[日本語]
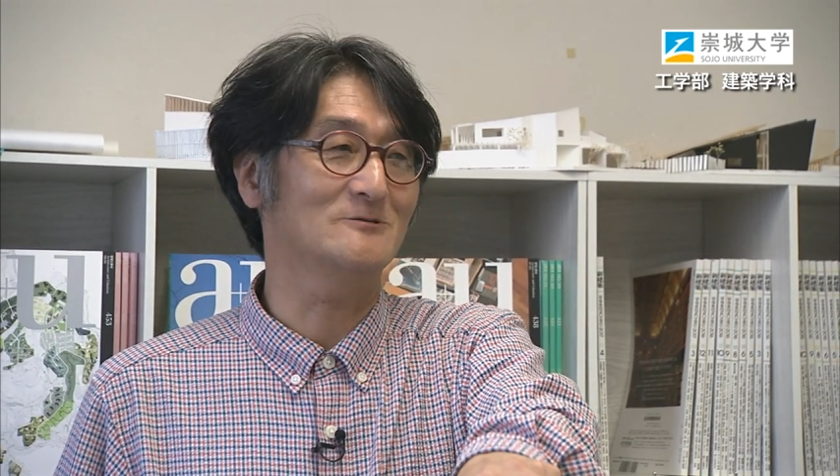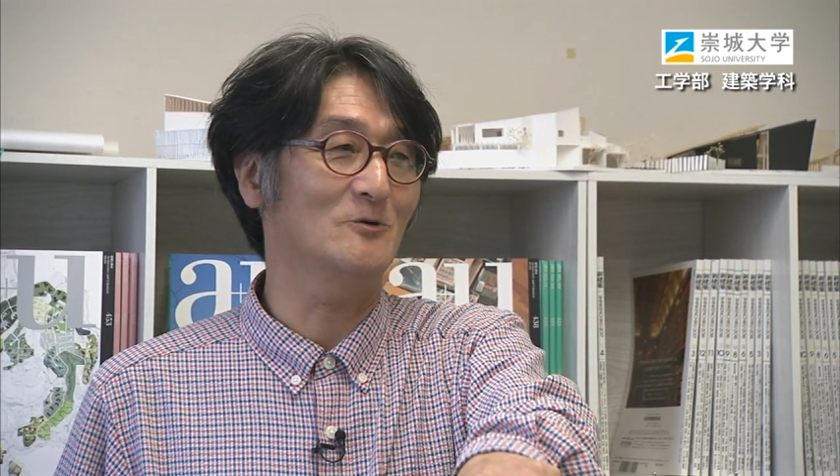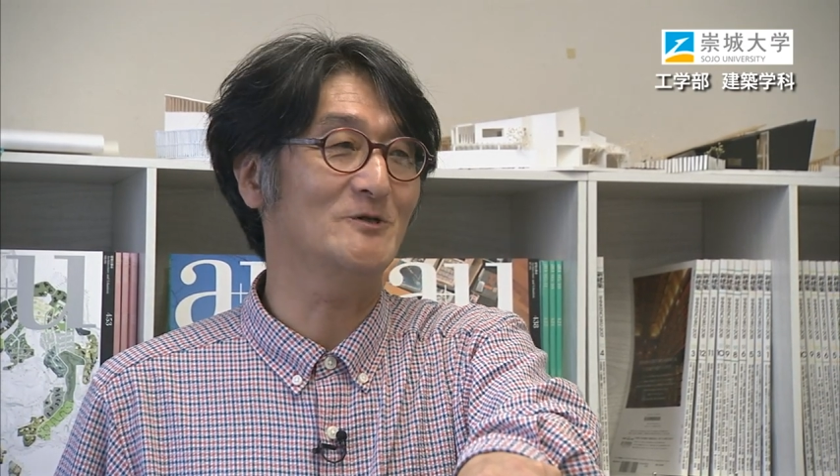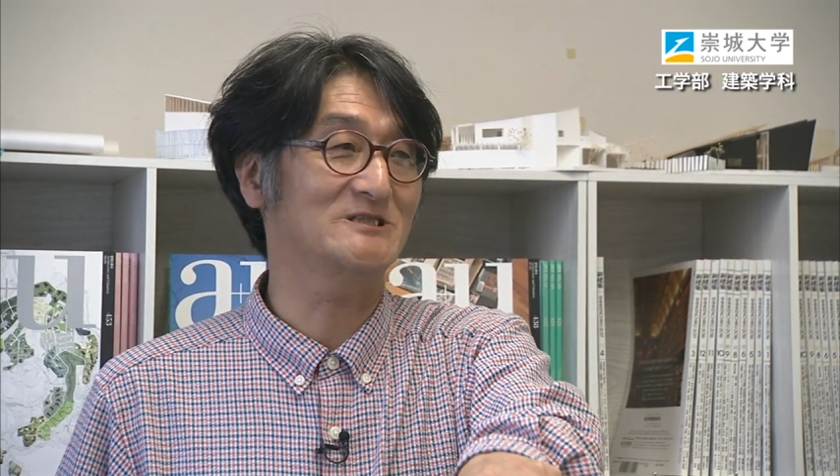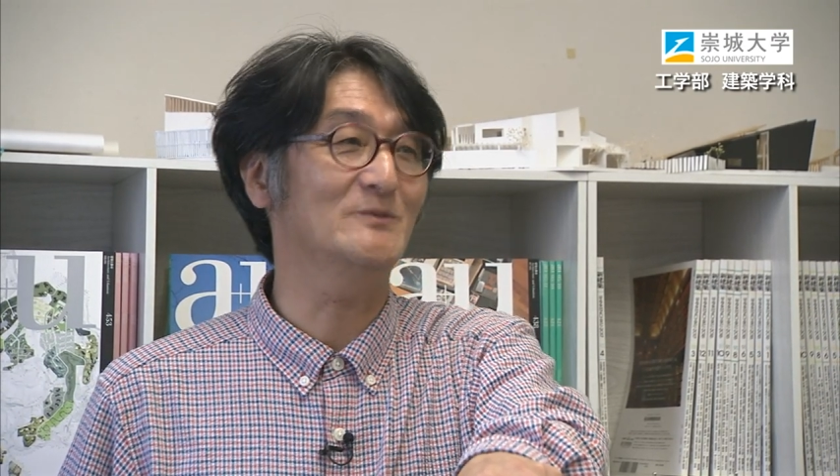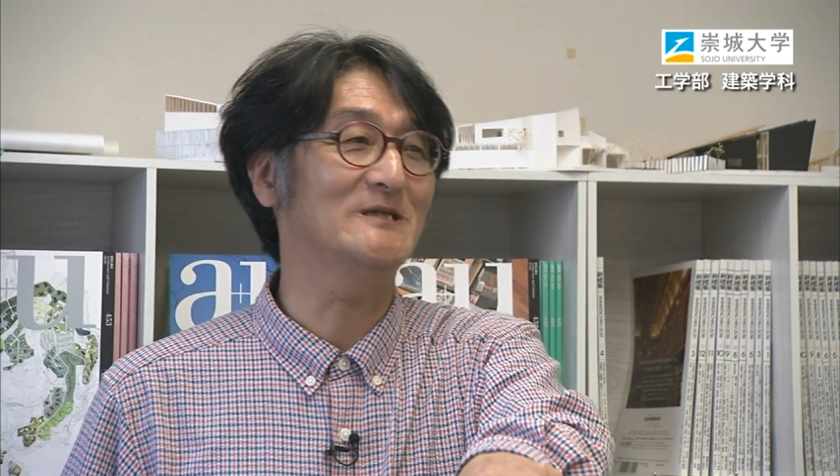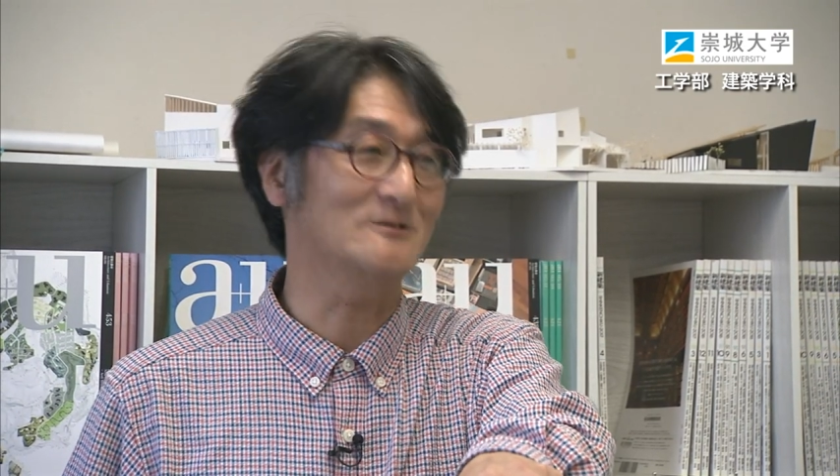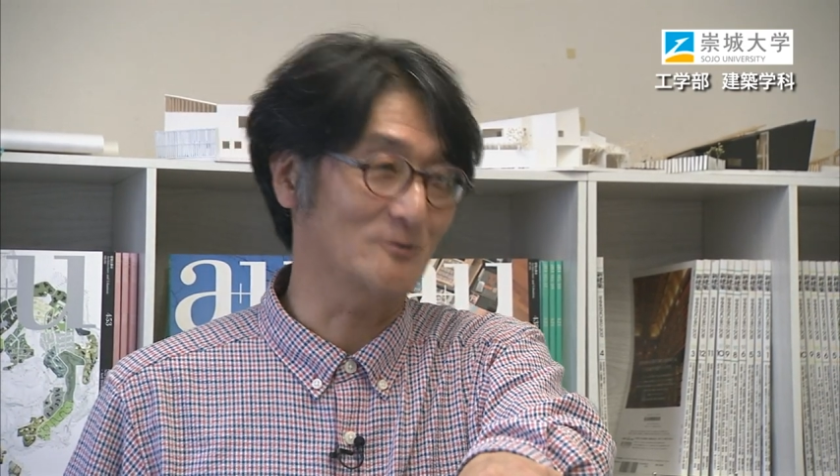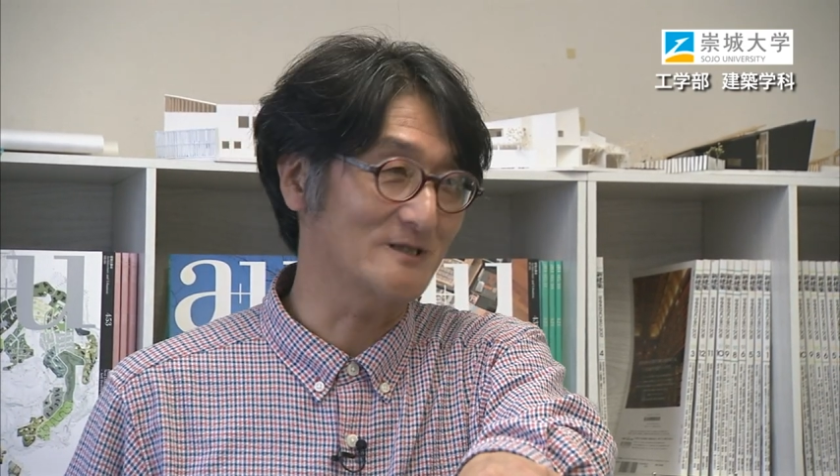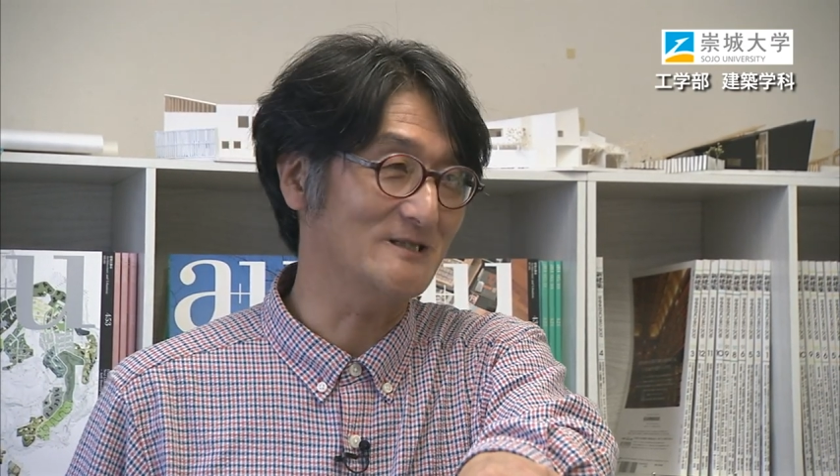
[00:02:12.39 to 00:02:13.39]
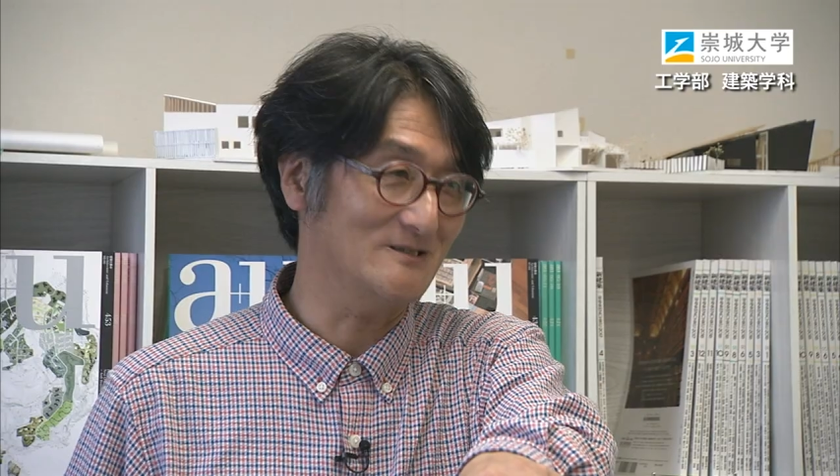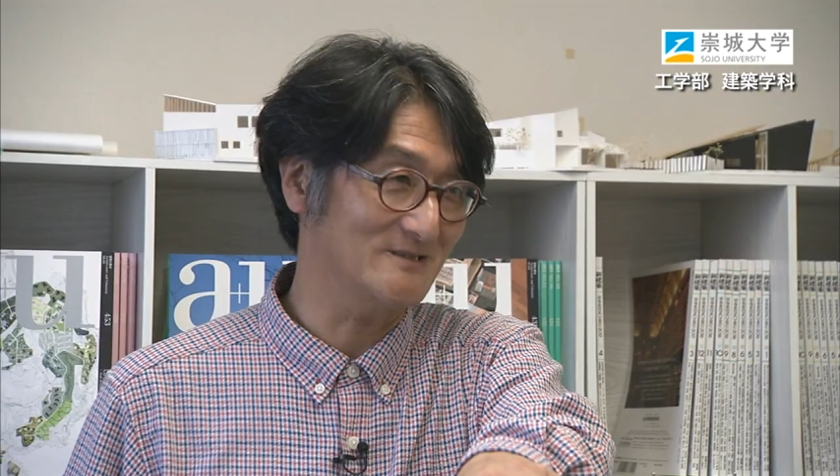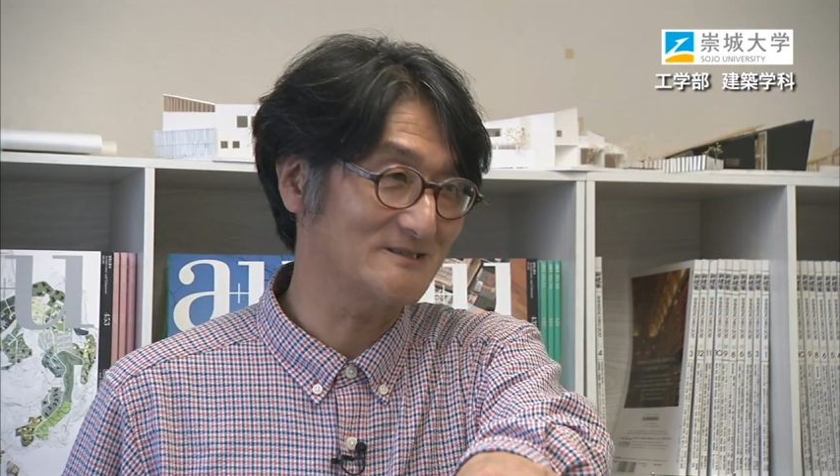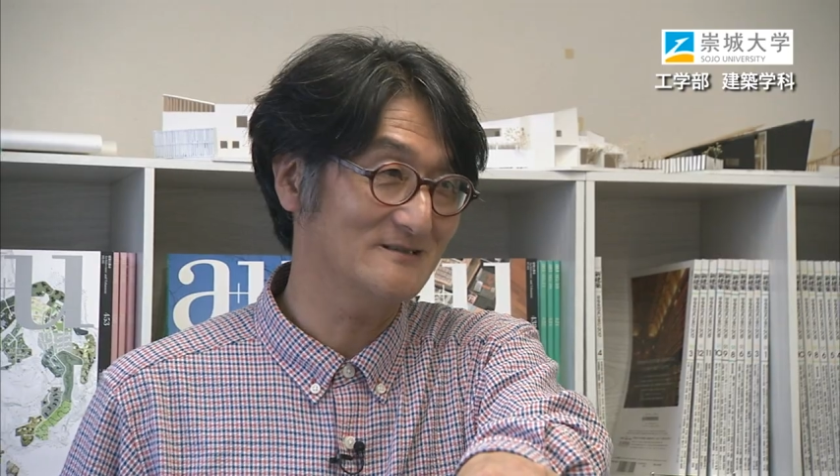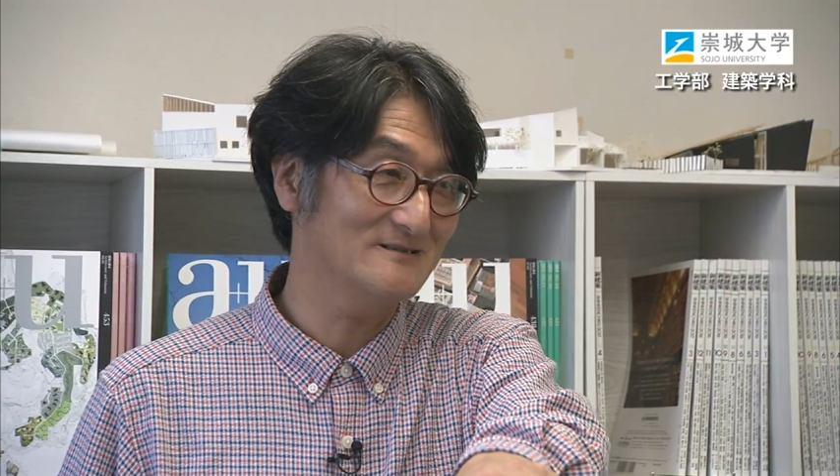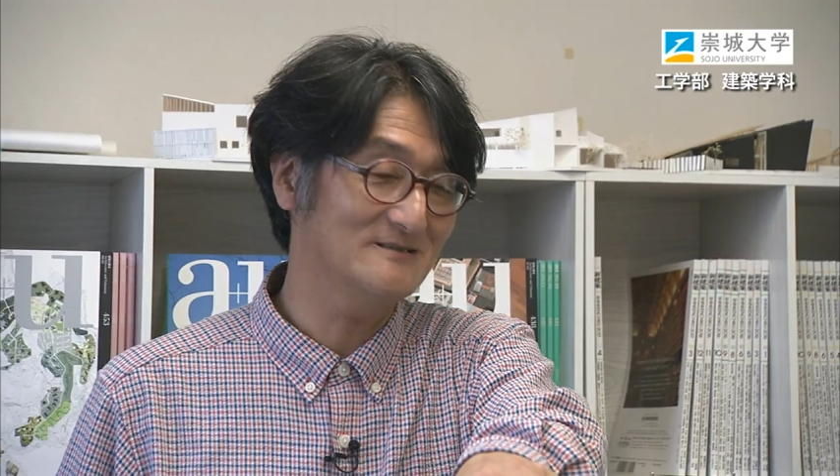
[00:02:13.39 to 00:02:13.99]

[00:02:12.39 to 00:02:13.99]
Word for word: を進めていくことができます